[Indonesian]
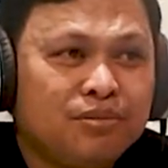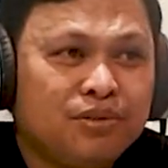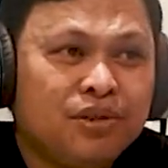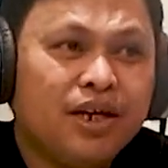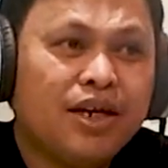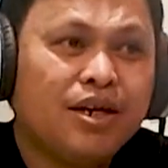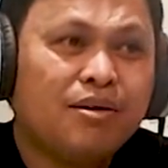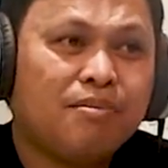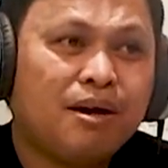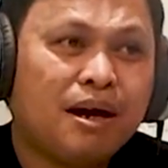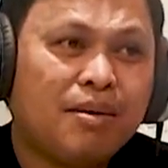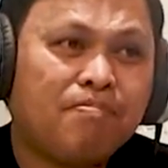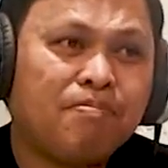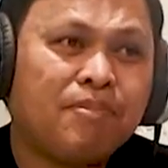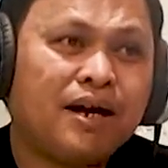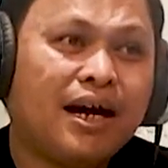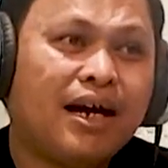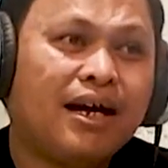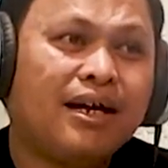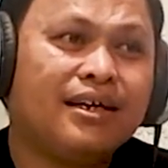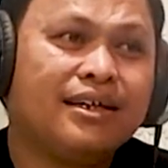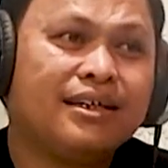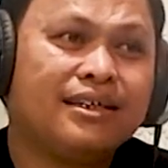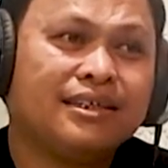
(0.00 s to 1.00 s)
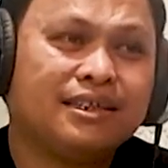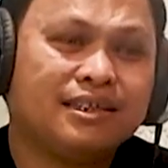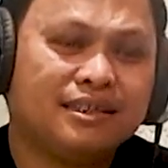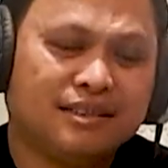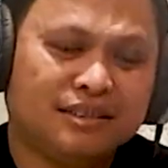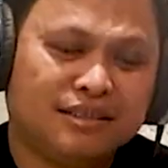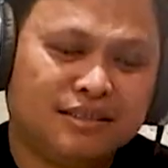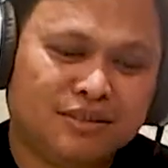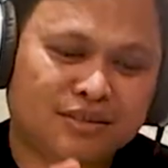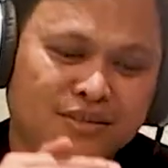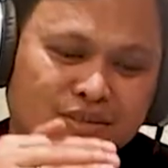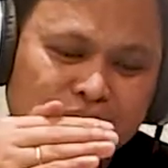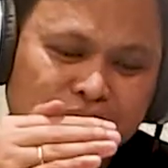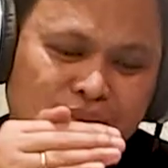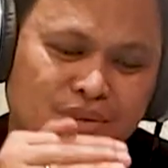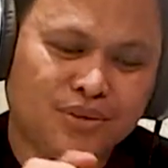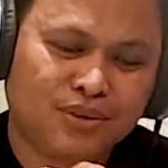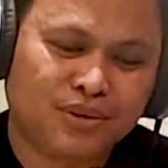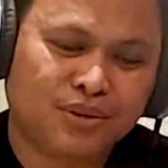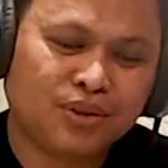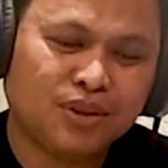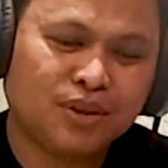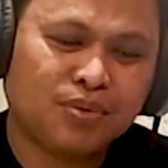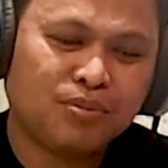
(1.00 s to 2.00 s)
Budaya bapak ya. Hmm.
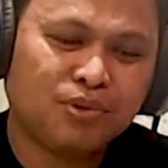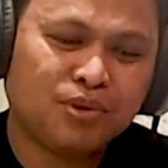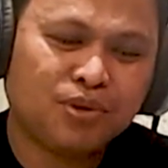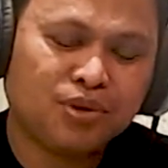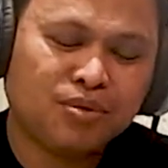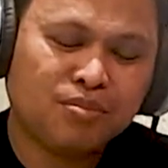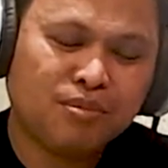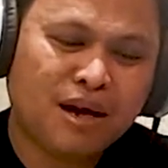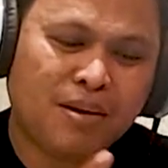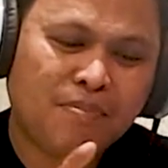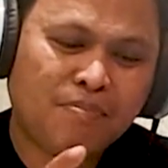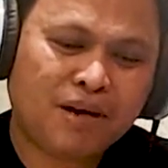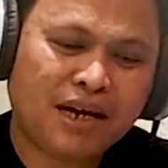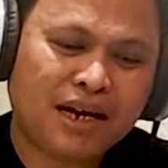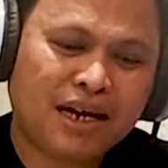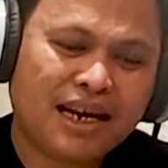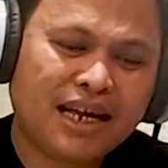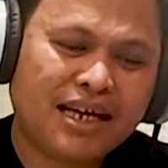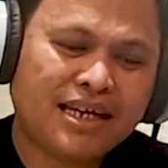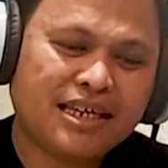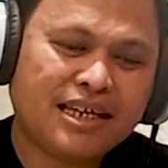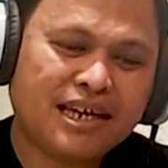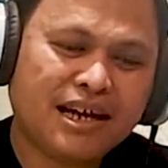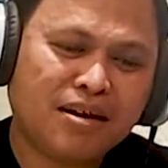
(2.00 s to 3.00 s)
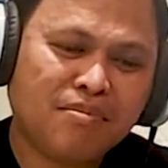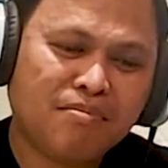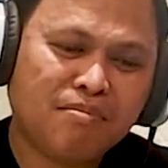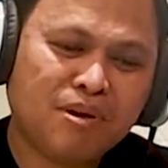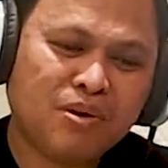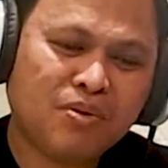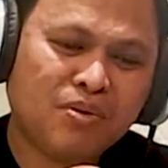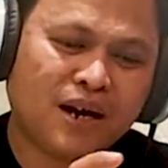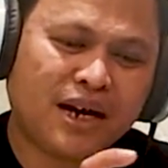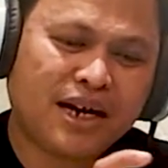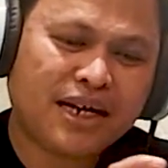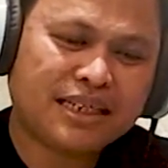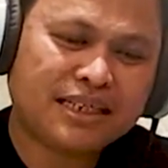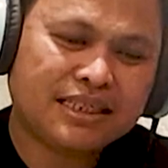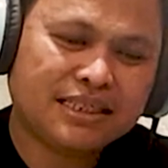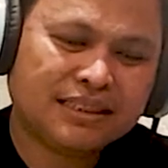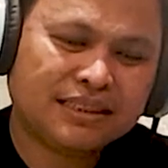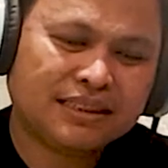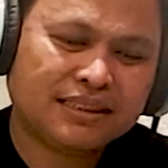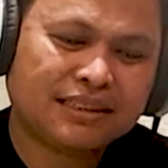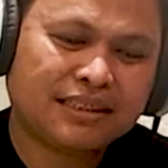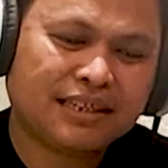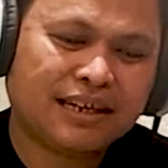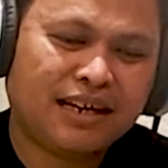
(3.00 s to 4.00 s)
Turun temurun bapak lah yang
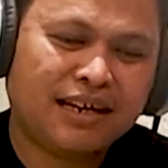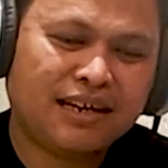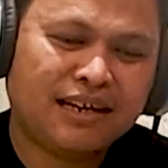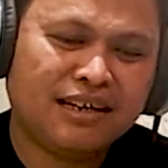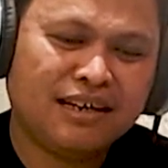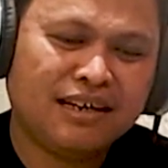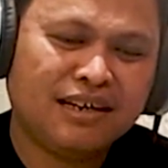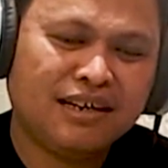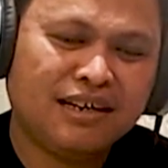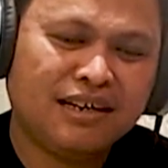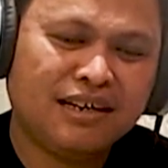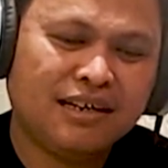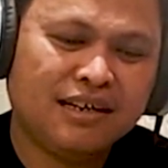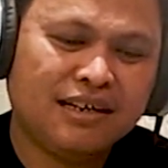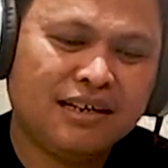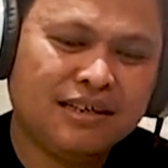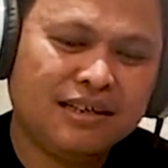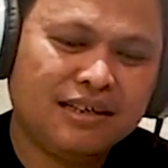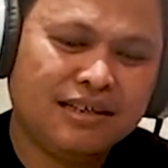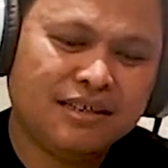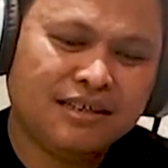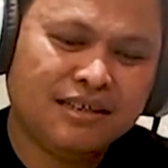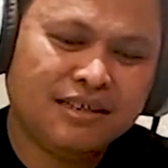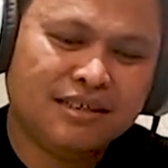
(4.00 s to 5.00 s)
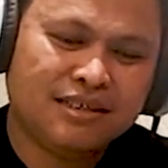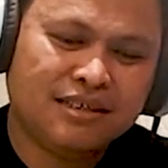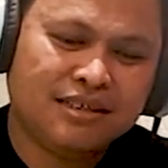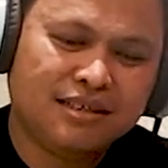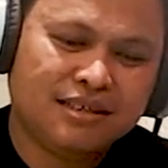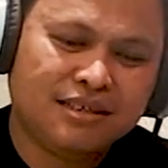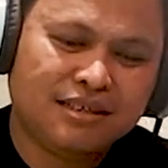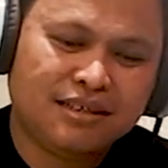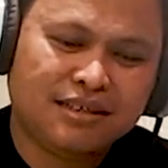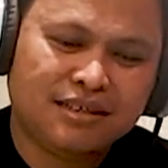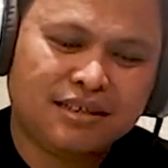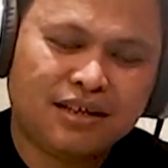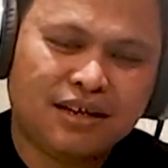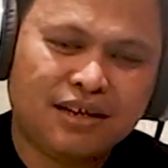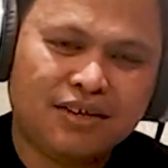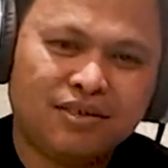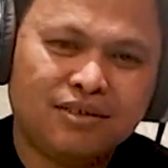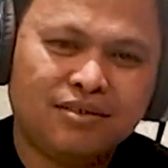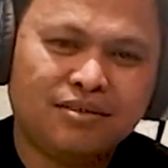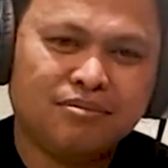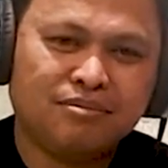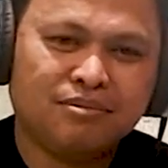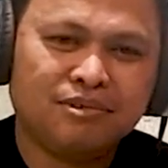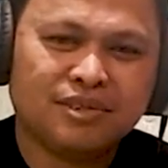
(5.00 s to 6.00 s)
mewariskan
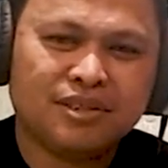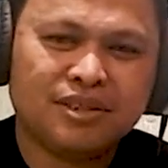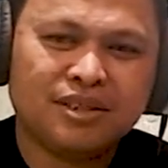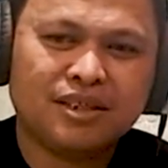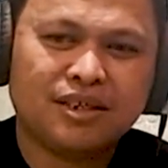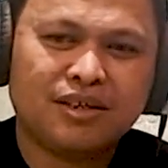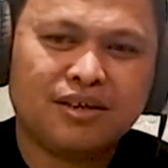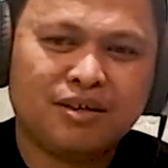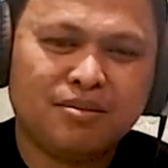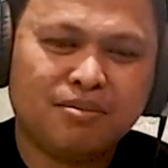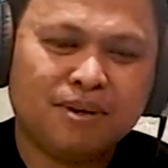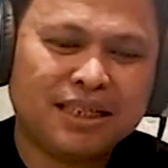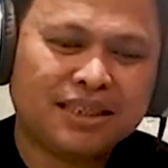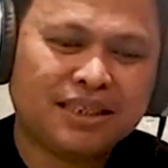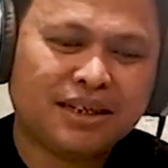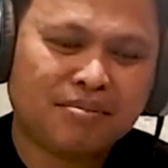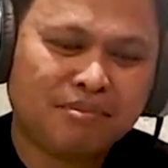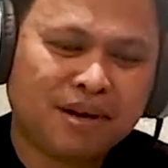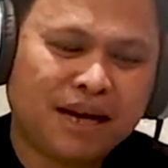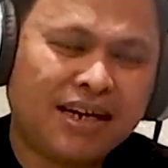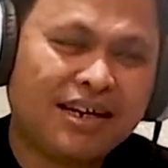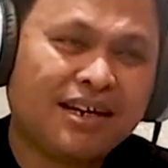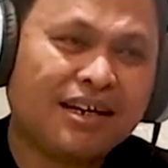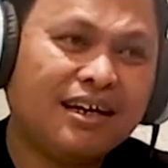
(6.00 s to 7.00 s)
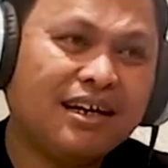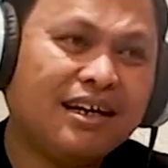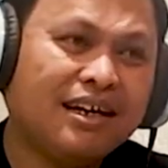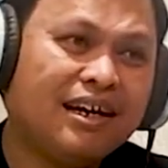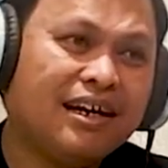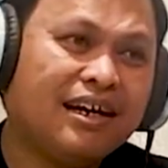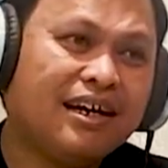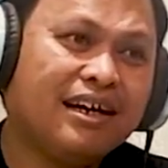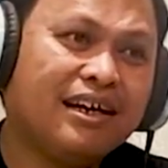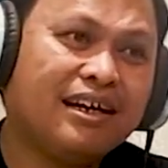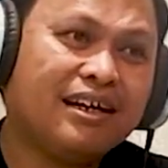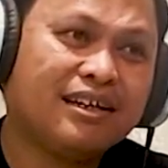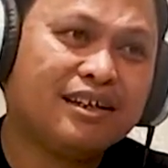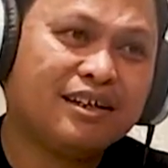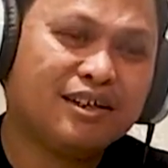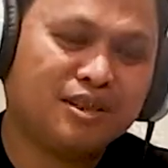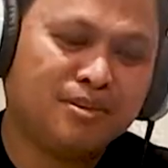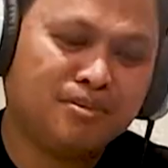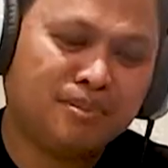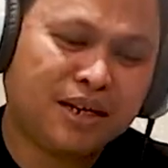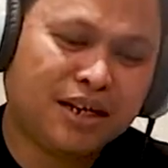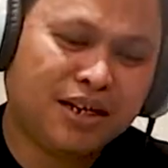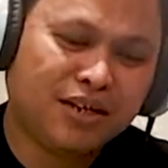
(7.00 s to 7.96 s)
kalau mungkin kalau di Batak marga, hmm. kalau di mm-hmm.